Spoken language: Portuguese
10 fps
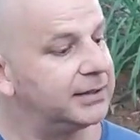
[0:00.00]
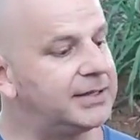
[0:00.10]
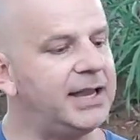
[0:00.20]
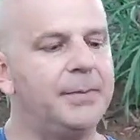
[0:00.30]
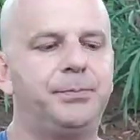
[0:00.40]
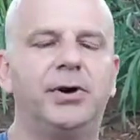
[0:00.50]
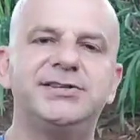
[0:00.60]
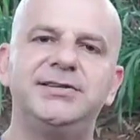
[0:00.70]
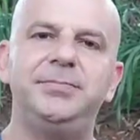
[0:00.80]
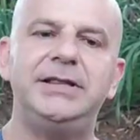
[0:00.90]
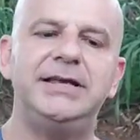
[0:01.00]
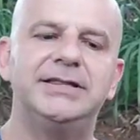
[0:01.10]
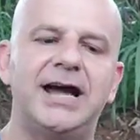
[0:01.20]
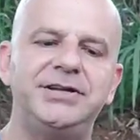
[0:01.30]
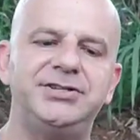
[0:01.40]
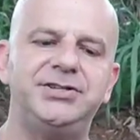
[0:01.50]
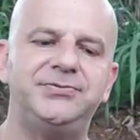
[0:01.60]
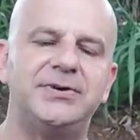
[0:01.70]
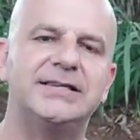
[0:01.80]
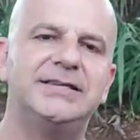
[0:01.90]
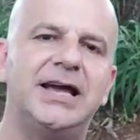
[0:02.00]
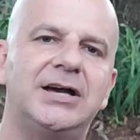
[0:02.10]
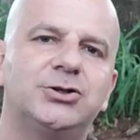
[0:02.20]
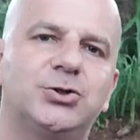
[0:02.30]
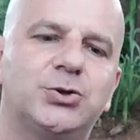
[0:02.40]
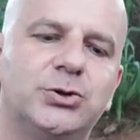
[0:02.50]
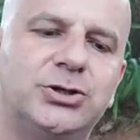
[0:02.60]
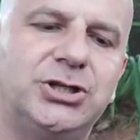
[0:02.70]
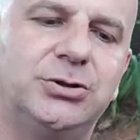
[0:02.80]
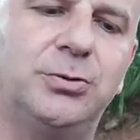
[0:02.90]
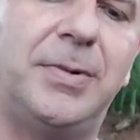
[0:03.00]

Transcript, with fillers: Tem a possibilidade de fazer ajuste do